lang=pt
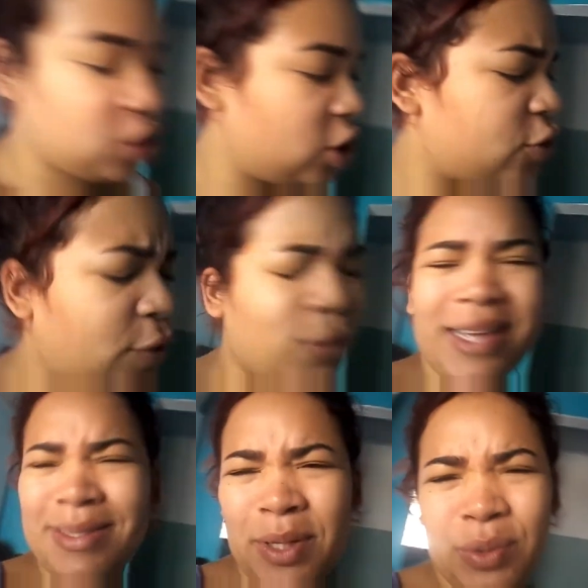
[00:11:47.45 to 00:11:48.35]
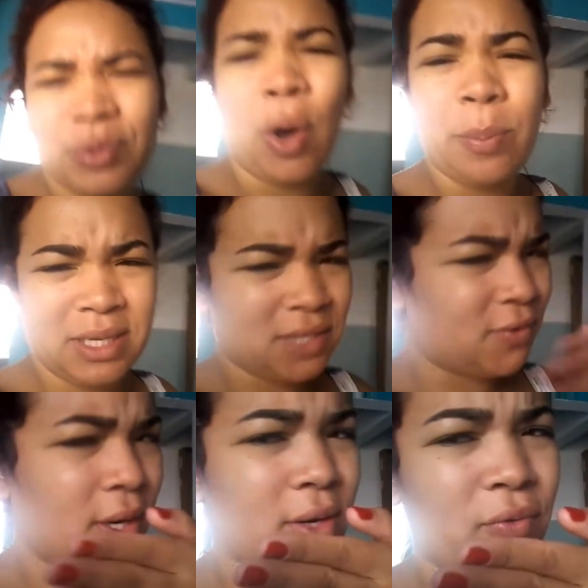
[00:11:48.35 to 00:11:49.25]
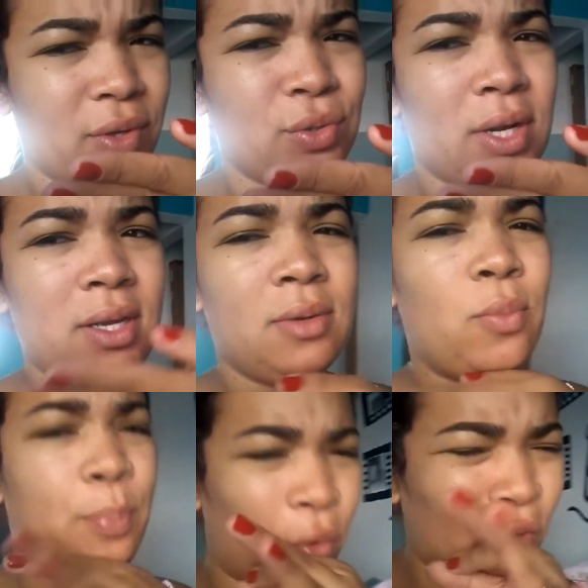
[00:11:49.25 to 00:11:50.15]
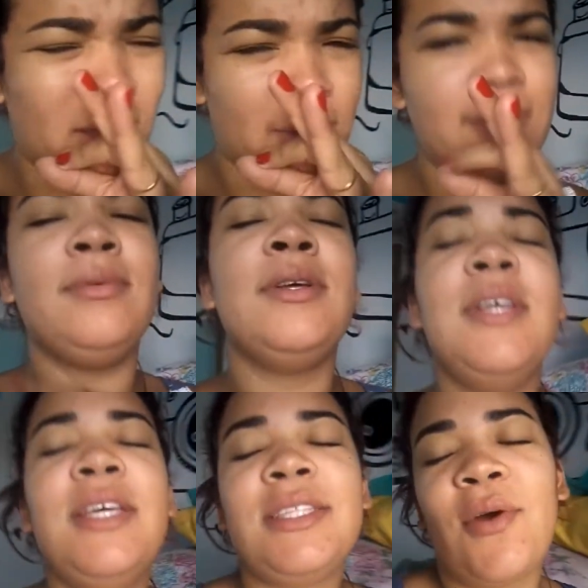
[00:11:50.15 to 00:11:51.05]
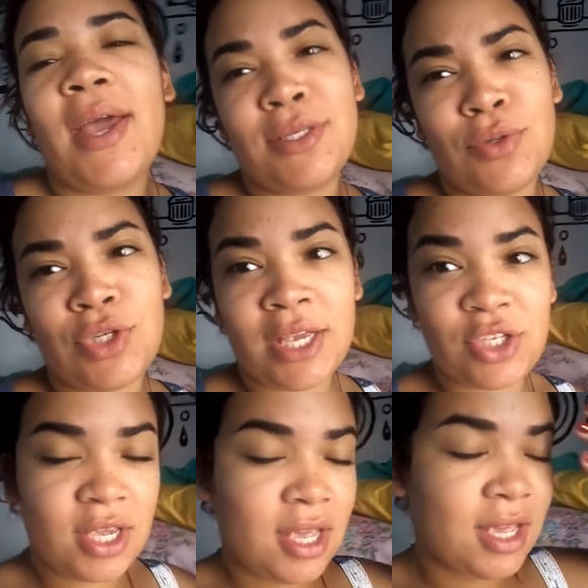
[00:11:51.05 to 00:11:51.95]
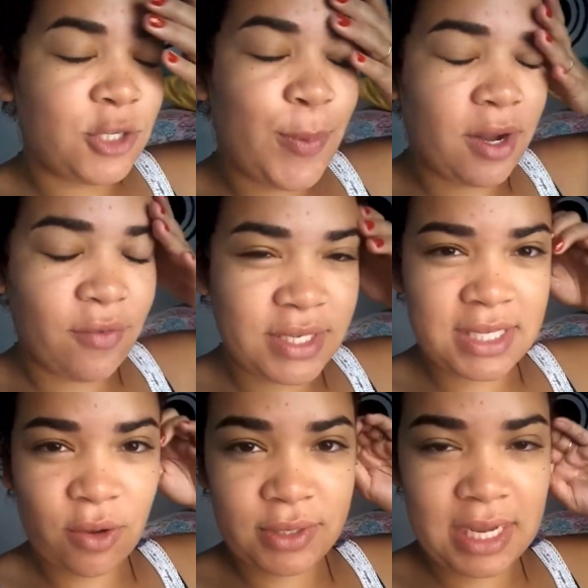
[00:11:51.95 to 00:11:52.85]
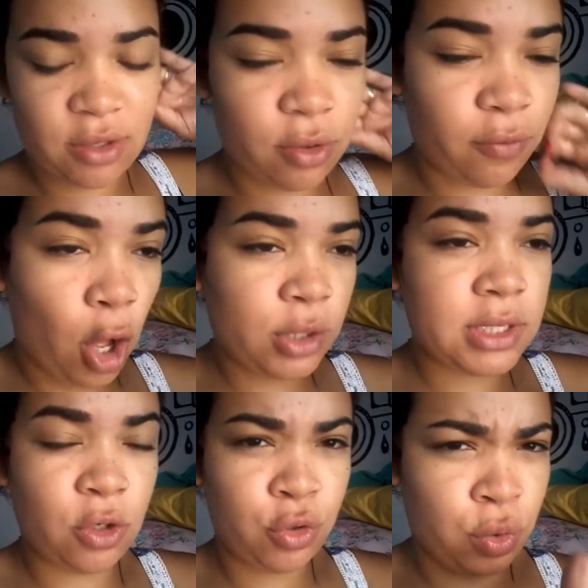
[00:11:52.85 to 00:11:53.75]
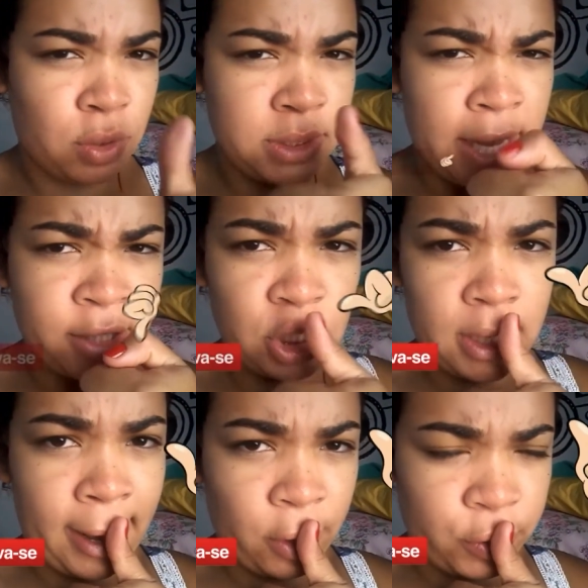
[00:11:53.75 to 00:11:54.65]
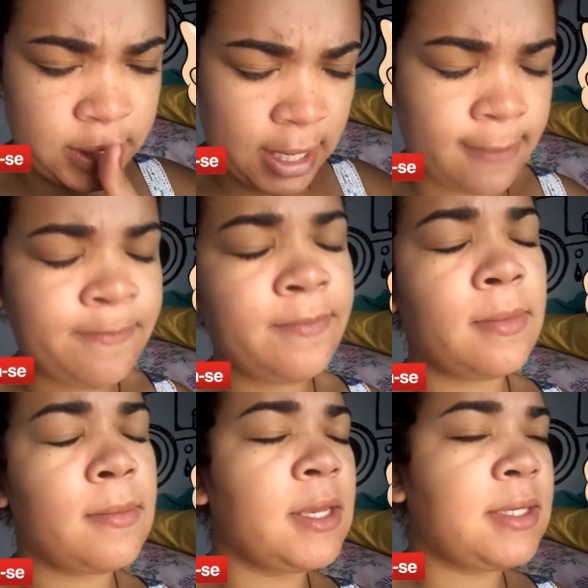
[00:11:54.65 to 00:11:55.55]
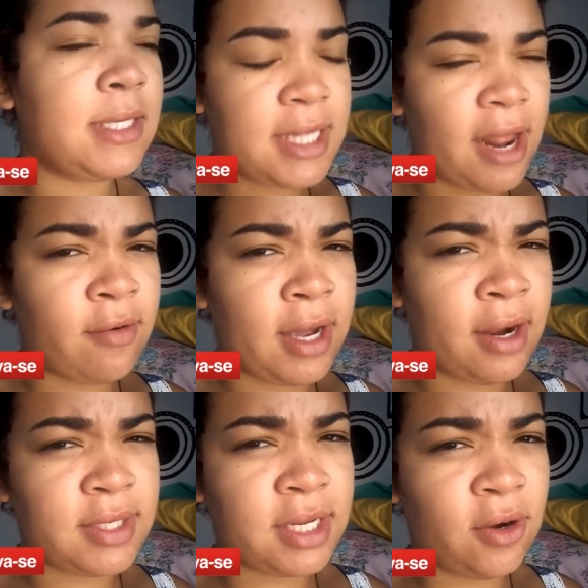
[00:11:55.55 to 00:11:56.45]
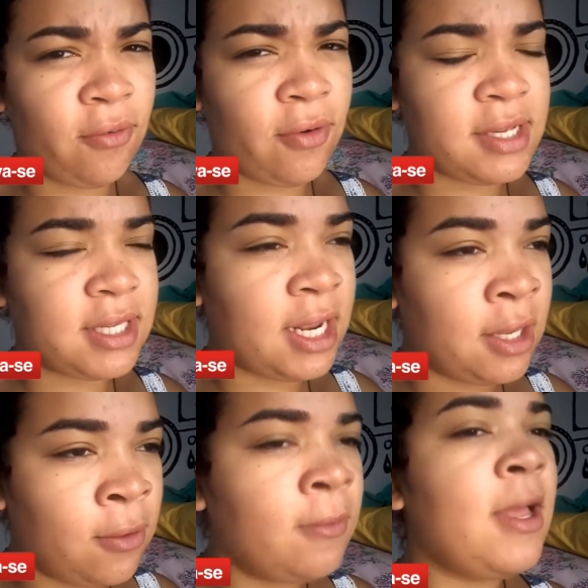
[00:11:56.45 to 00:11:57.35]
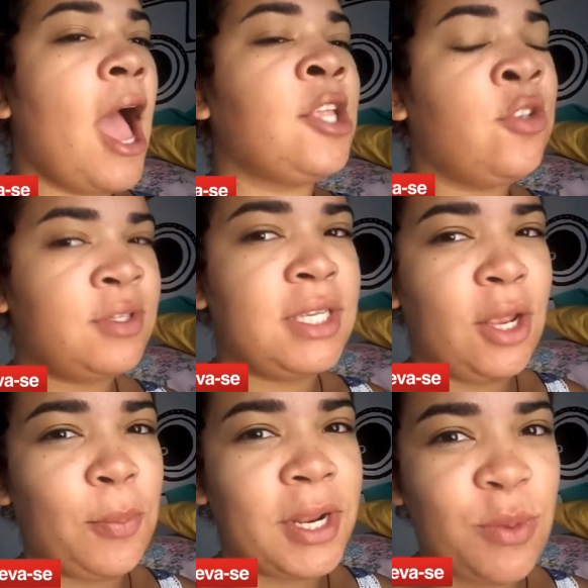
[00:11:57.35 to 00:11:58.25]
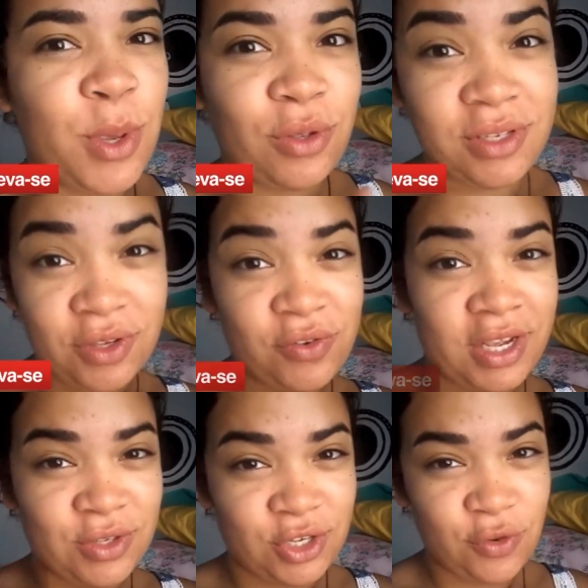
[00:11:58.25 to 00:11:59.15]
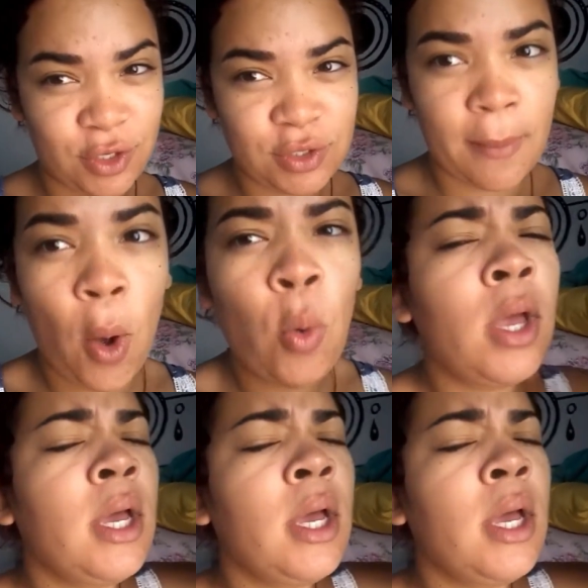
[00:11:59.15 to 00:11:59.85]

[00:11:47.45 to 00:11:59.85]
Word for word: Gente, foi um casamento top. Vocês viram aí no vídeo, né? Um pouquinho. Então é isso, gente. Espero que vocês tenham gostado do vlog. Se gostou, não esquece de clicar em gostei. Se inscreve no canal se ainda não for inscrito. Ativa o sininho pra receber todas as notificações de vídeo, tá bom?